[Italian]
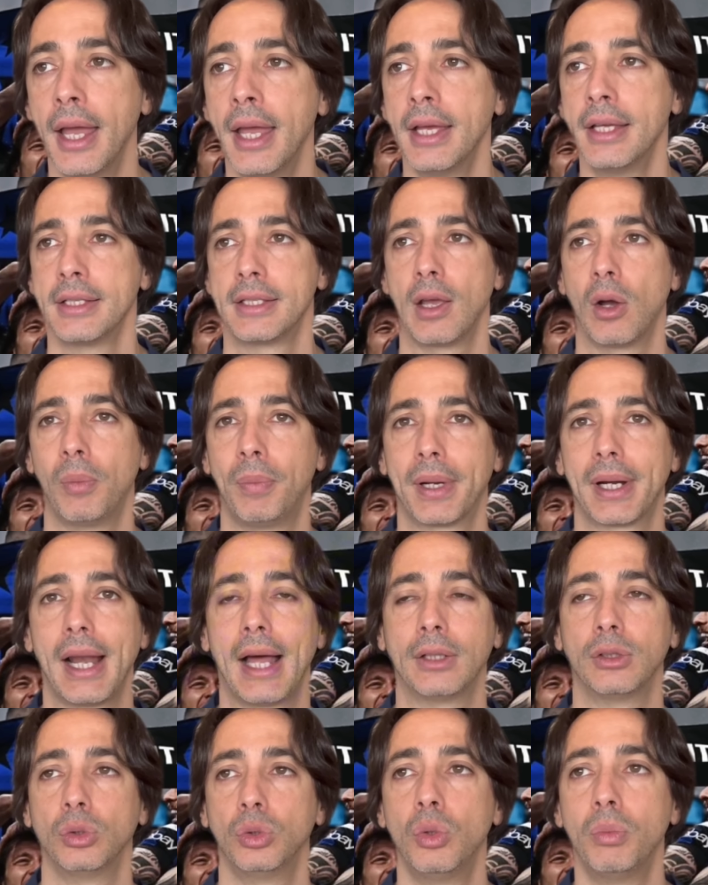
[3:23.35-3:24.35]
Stiamo
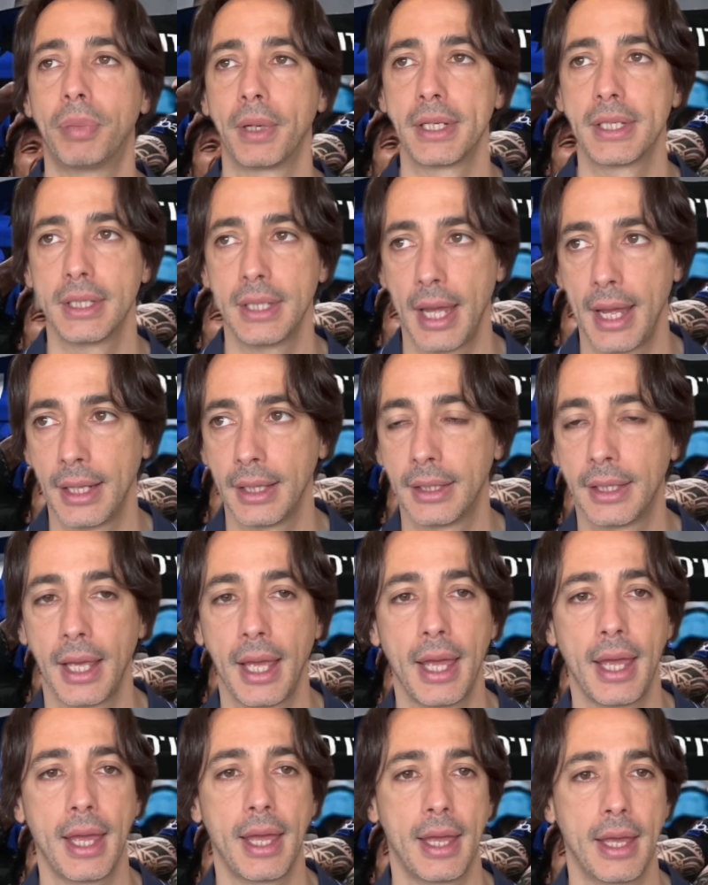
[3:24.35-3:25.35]
parlando di un
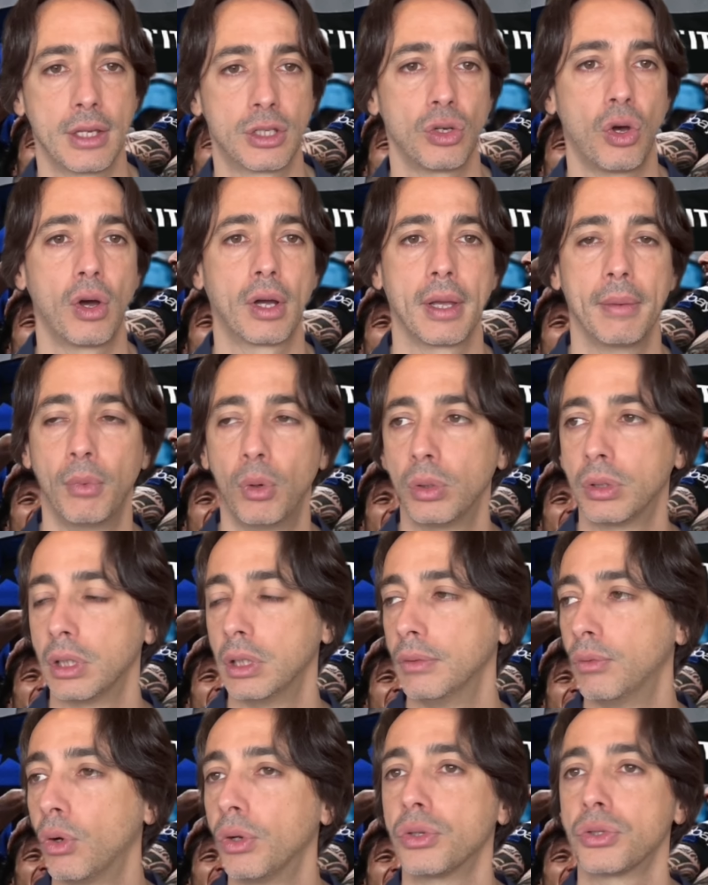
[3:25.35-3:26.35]
presidente, e so che molti di
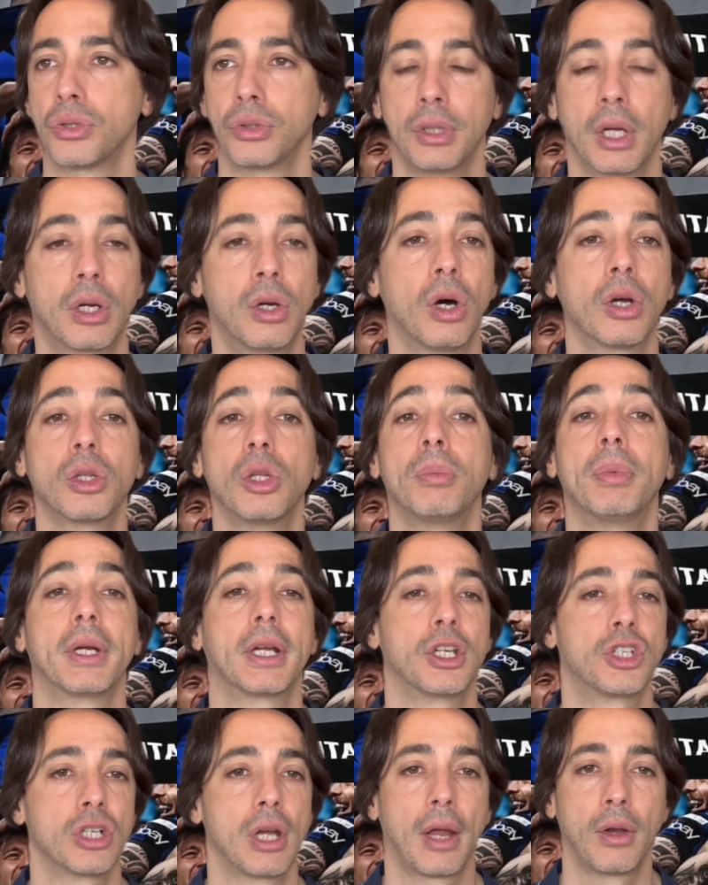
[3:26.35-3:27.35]
voi non sono d'accordo perché
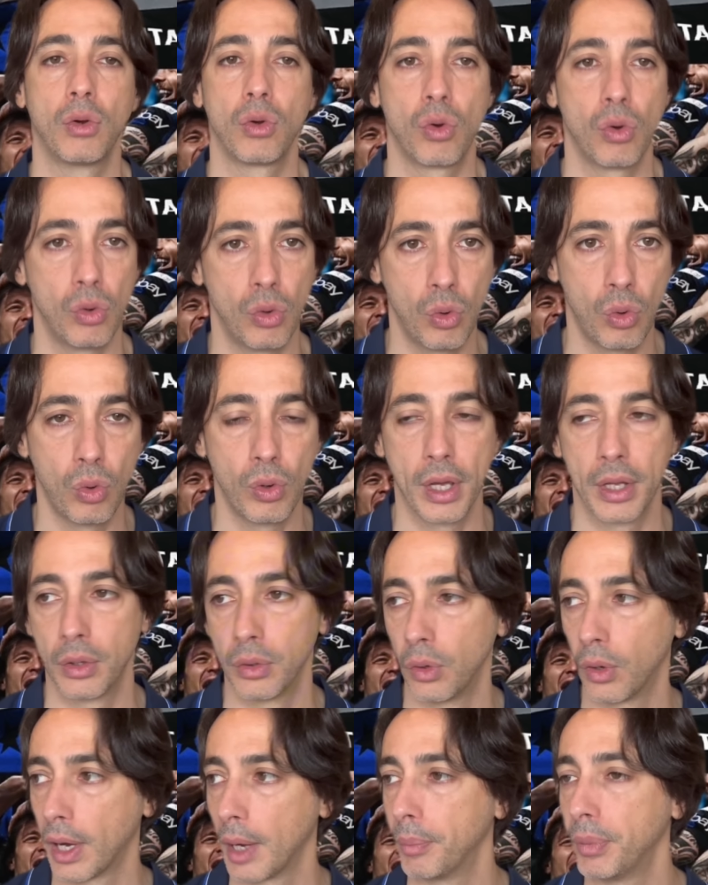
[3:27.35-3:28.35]
ce l'hanno con lui e non
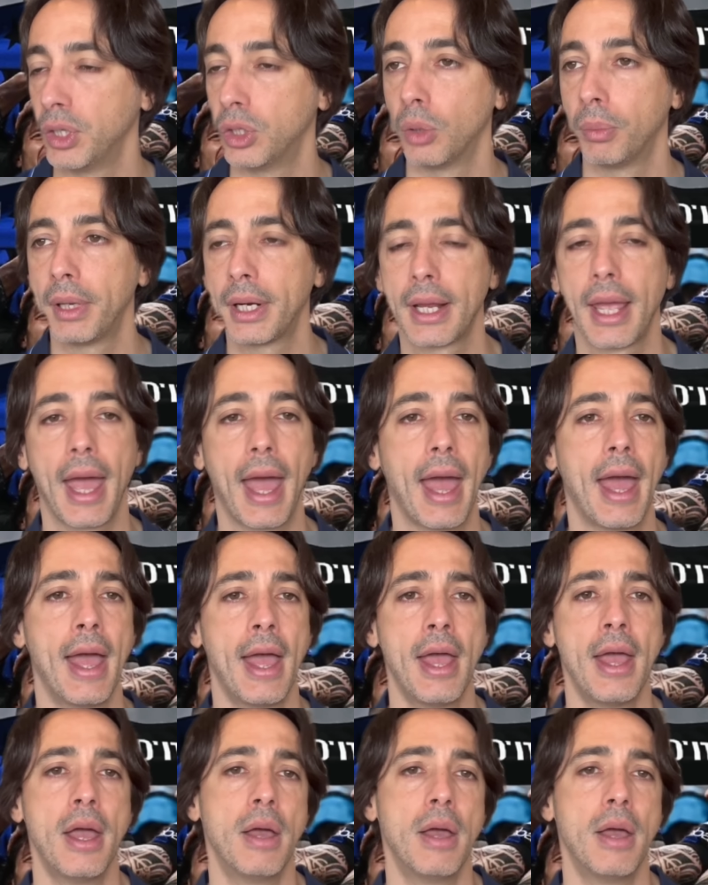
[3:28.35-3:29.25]
ho capito perché,